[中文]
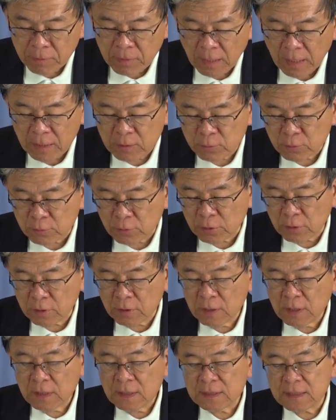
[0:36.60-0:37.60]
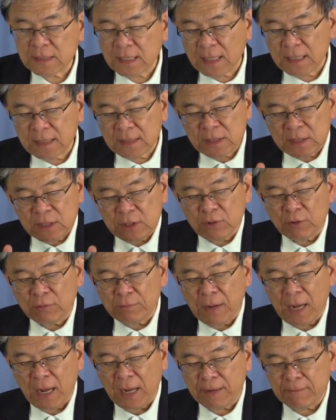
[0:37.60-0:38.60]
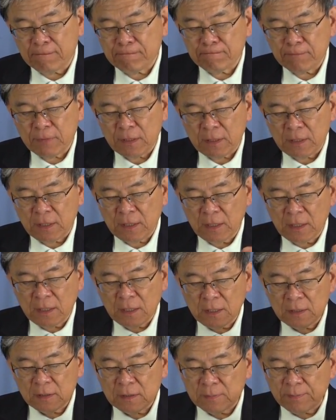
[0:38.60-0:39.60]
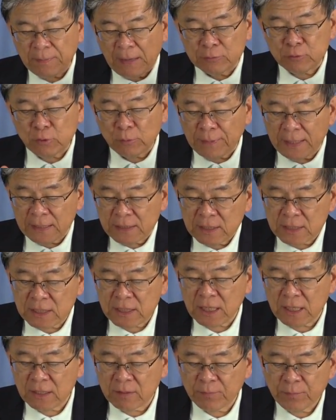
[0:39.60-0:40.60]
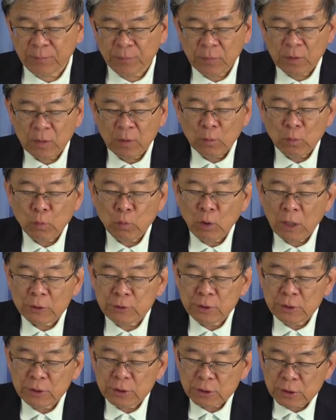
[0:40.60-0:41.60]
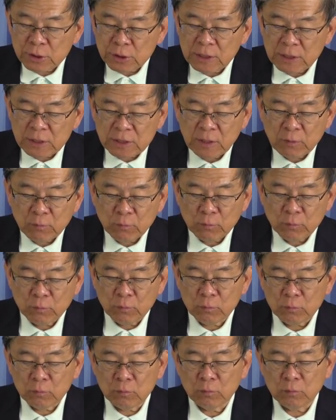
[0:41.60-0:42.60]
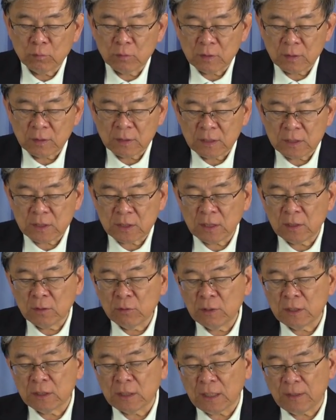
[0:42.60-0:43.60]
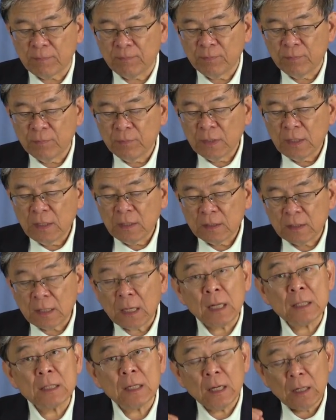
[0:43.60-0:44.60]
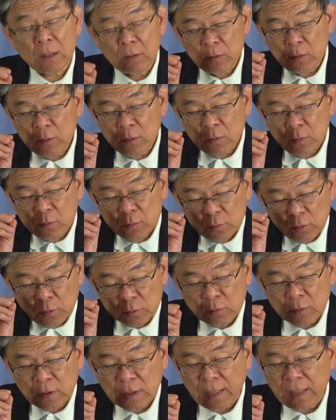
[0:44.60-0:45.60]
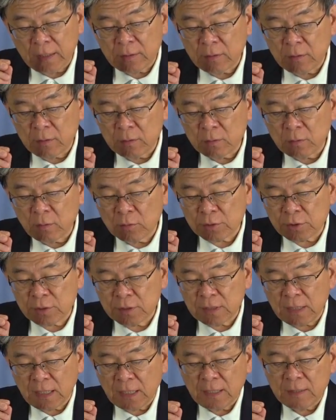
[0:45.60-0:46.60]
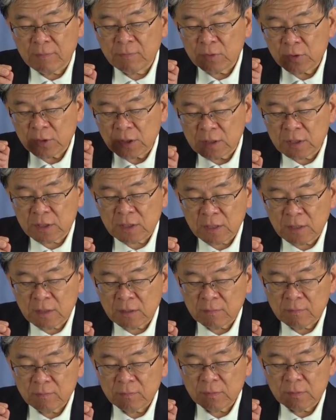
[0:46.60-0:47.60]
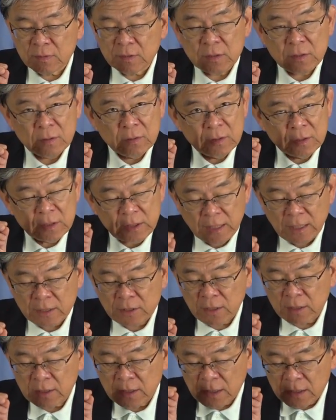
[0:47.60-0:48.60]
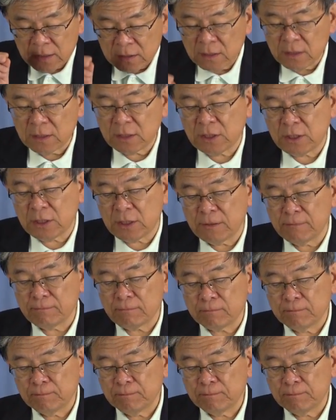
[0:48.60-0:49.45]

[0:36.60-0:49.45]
很多在自由派和 保守派之间关于圣经无误的争论呢，它的着重点都是在圣经写成的日期、